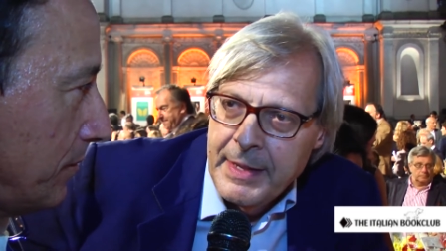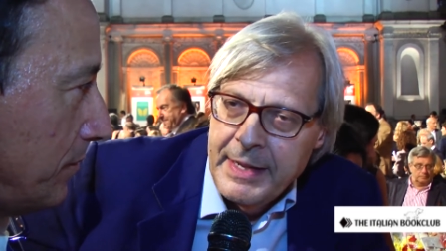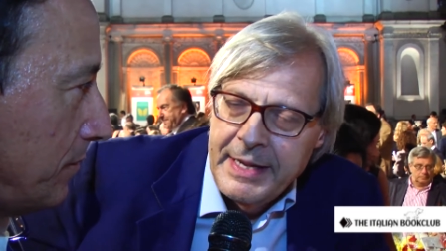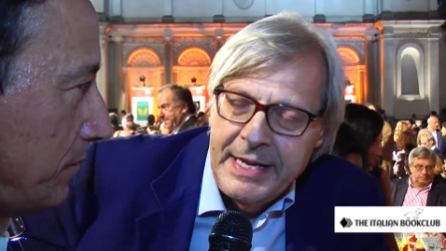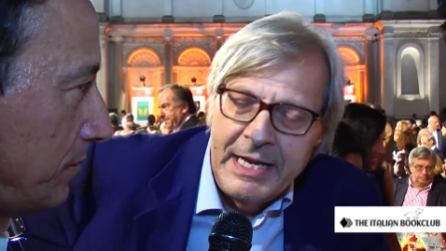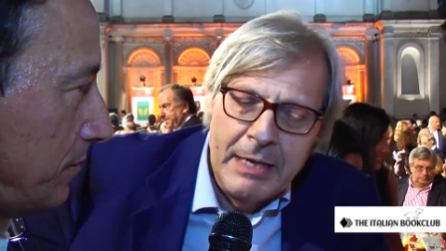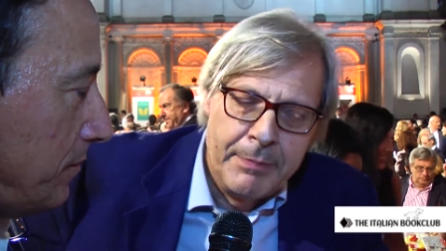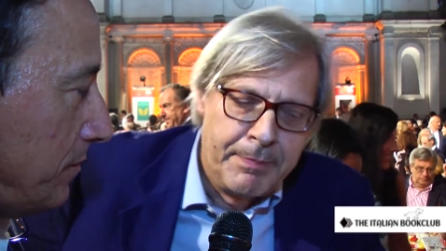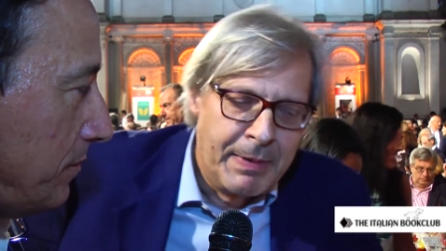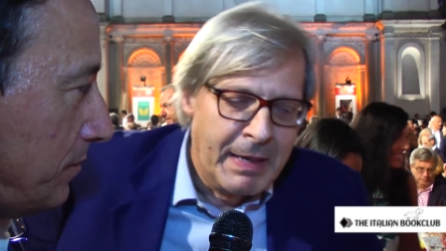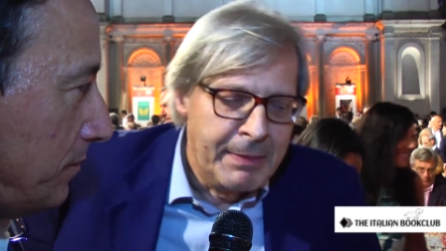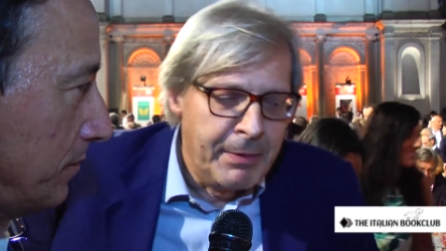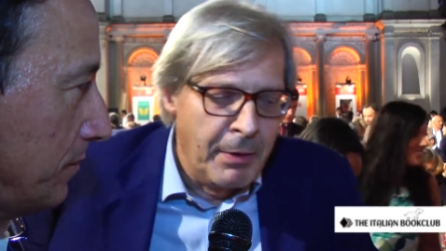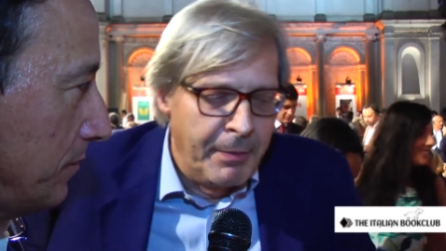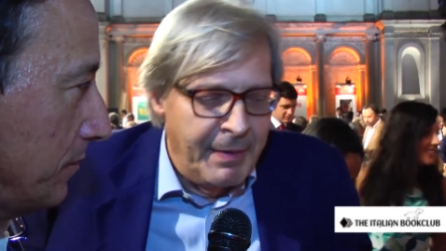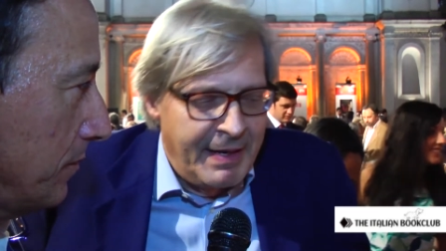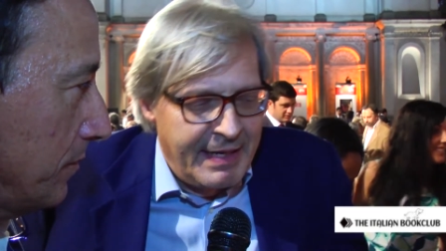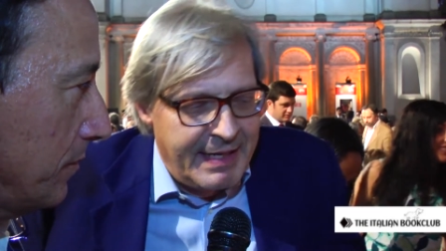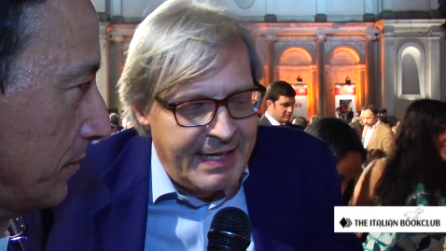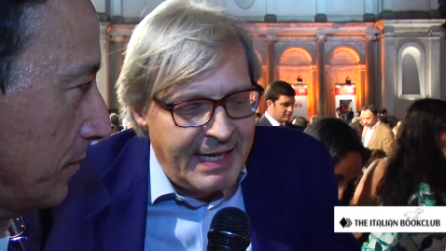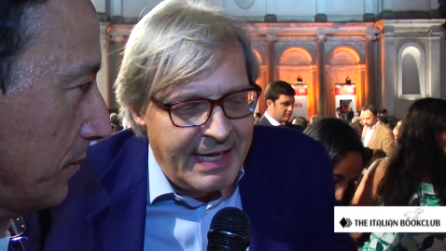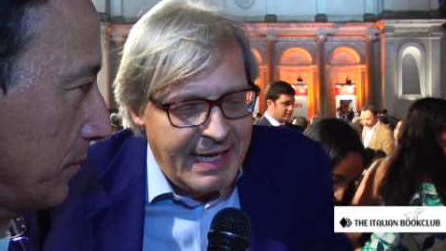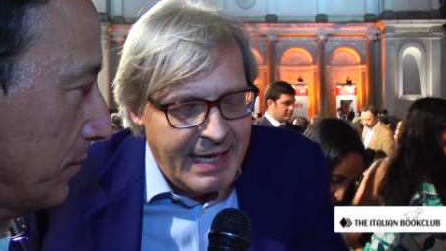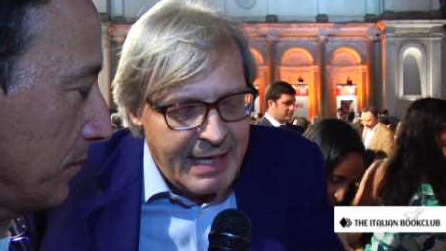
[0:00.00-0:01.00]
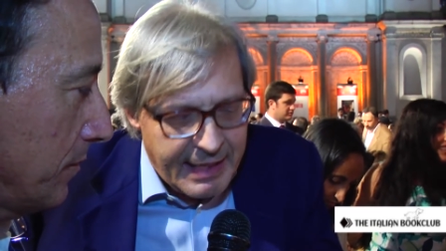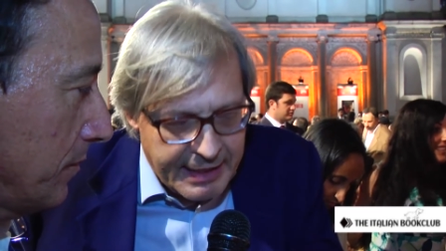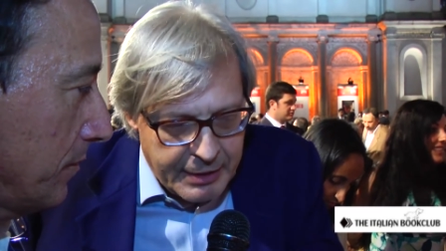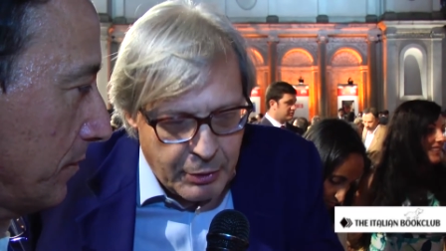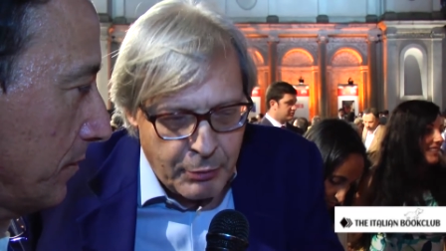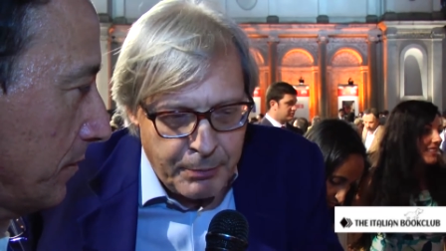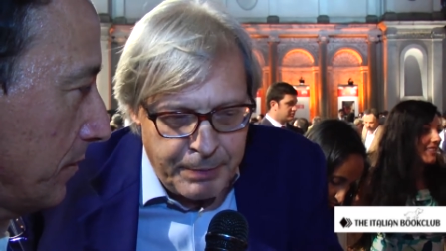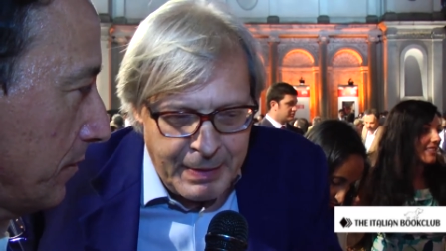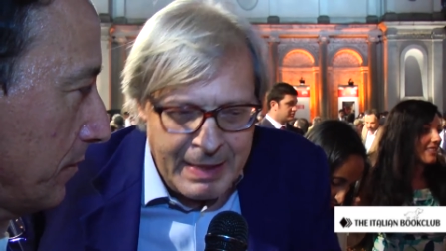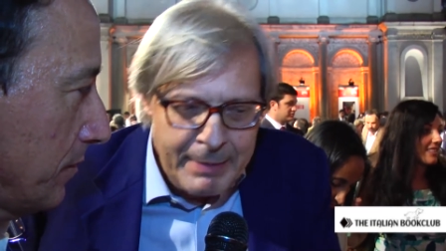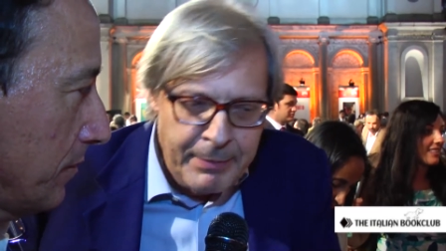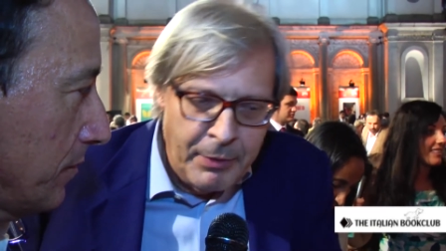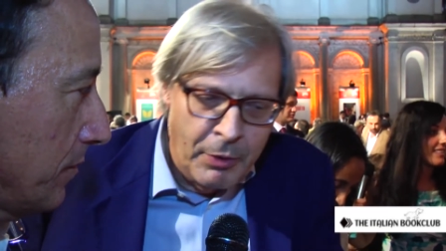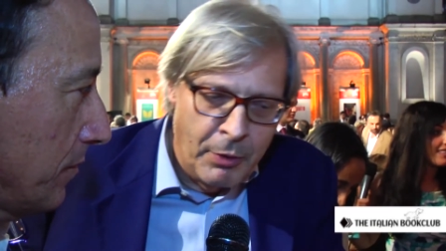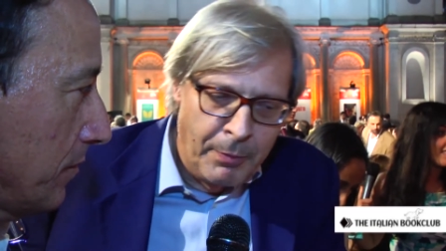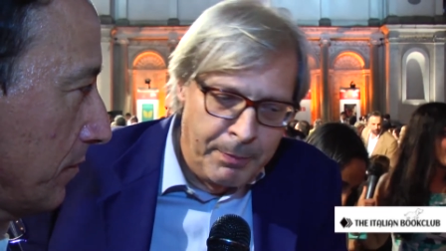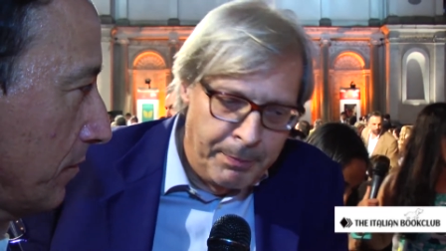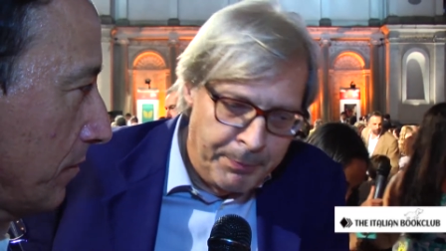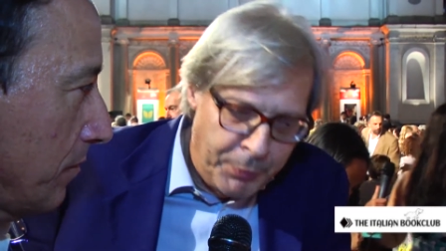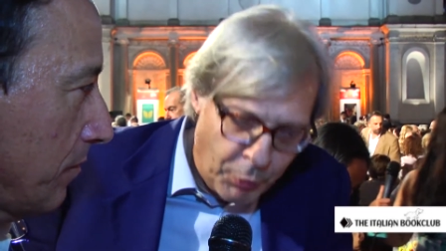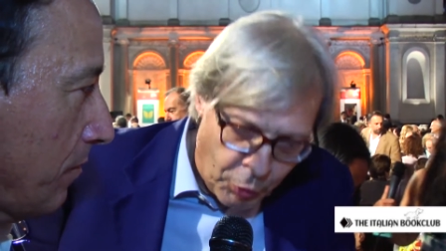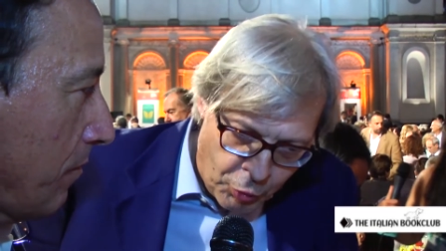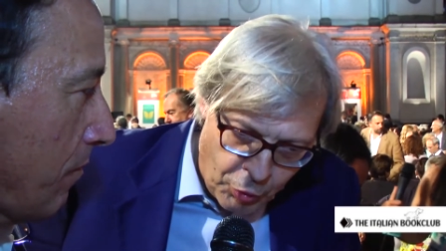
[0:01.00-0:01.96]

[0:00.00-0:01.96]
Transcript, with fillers: Il premio Bancarella, che è un premio più